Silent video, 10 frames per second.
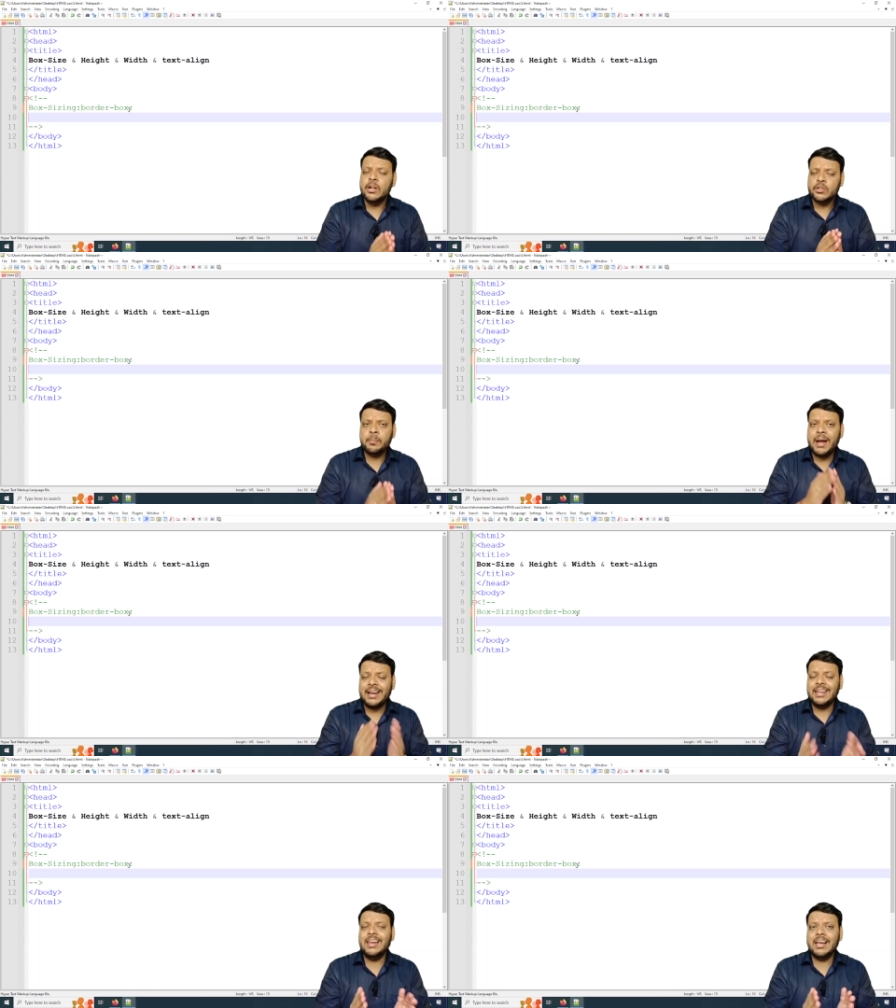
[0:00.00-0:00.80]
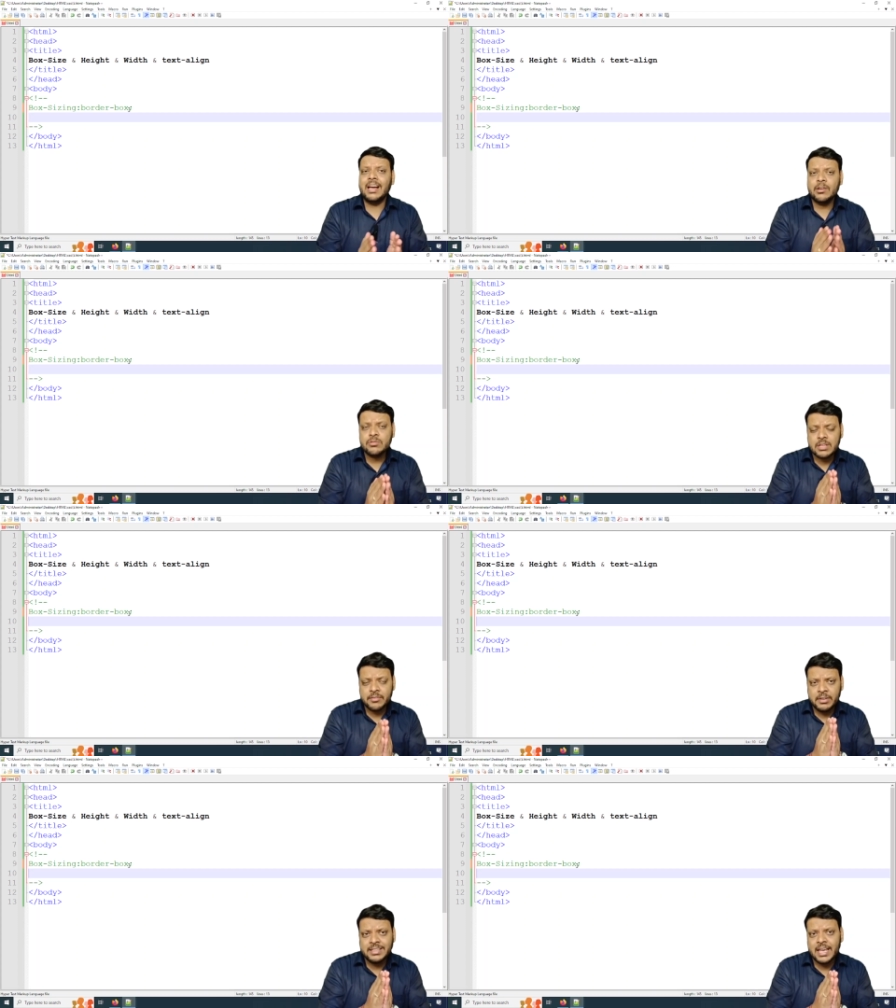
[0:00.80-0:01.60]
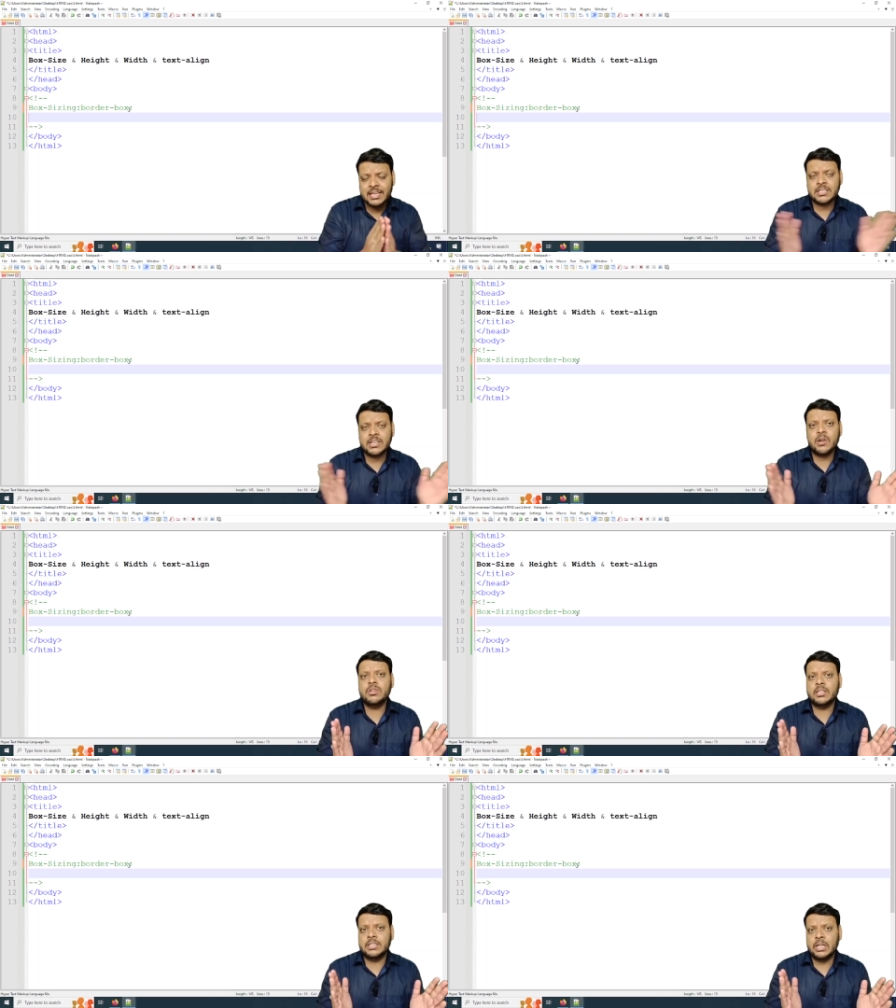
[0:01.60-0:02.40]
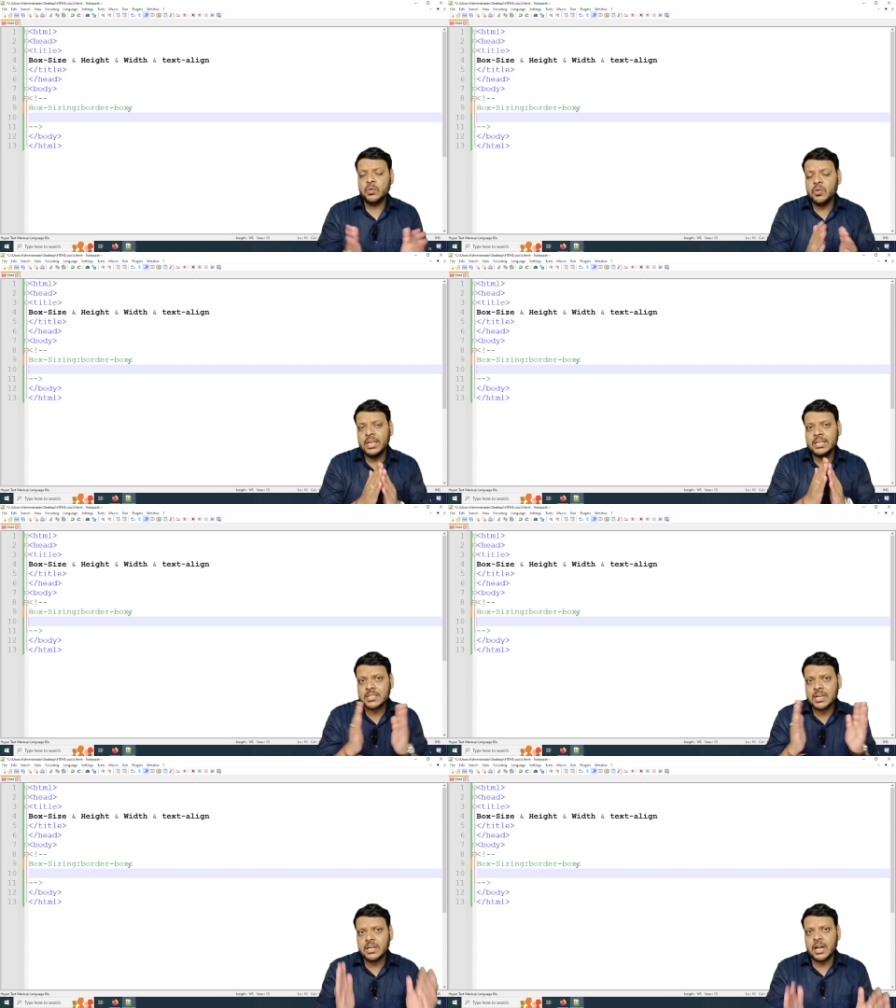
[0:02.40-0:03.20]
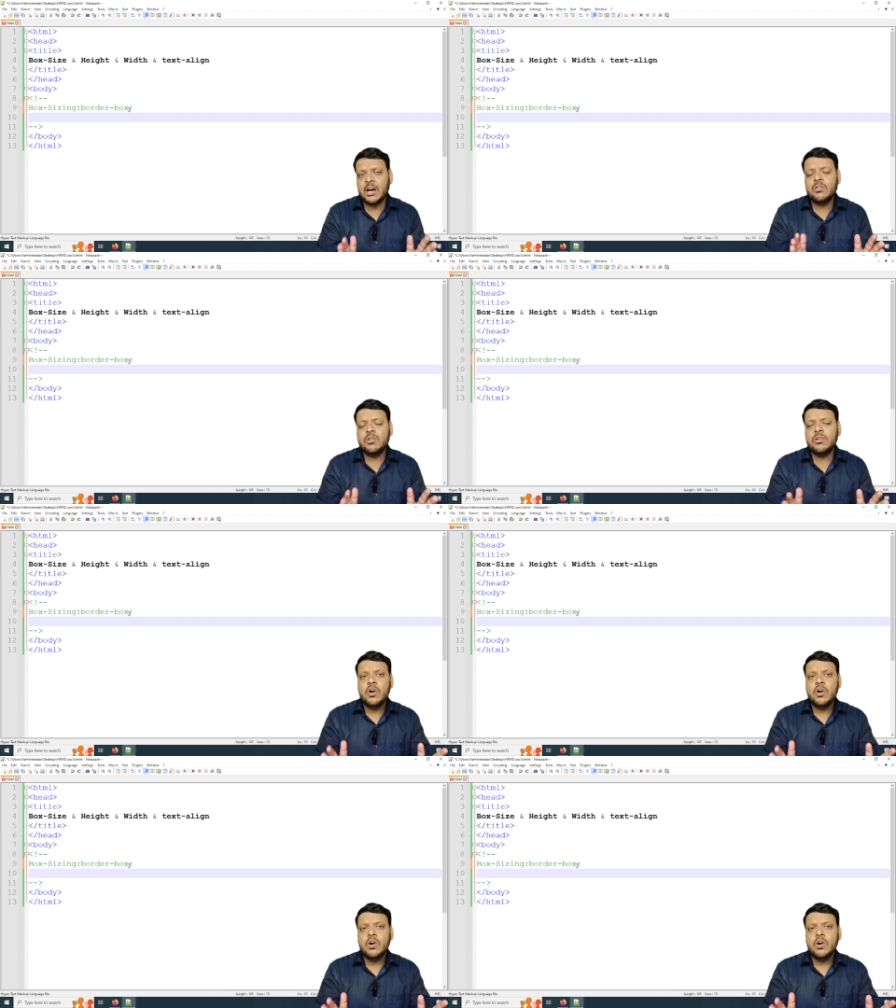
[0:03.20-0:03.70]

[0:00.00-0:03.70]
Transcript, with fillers: तो पैडिंग लगा के उसका विथ एक्स्ट्रा हो जाता है तो वो एक्स्ट्रा ना हो